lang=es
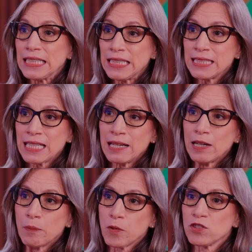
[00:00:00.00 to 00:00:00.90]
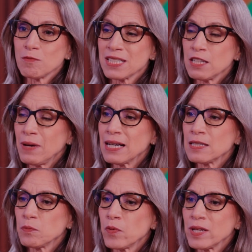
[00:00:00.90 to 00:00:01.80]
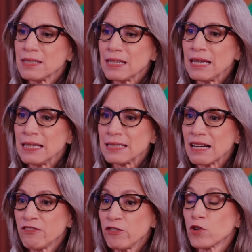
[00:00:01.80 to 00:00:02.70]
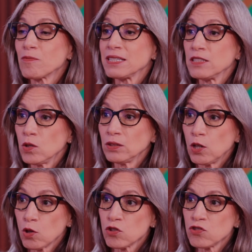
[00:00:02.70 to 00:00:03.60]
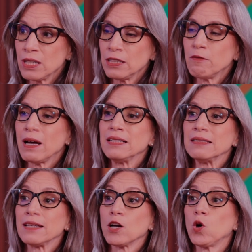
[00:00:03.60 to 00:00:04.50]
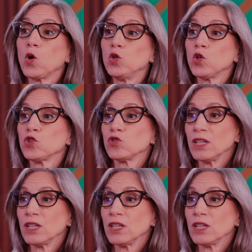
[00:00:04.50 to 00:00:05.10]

Y ya en las próximas semanas, pues esa formación de los docentes va a iniciar con los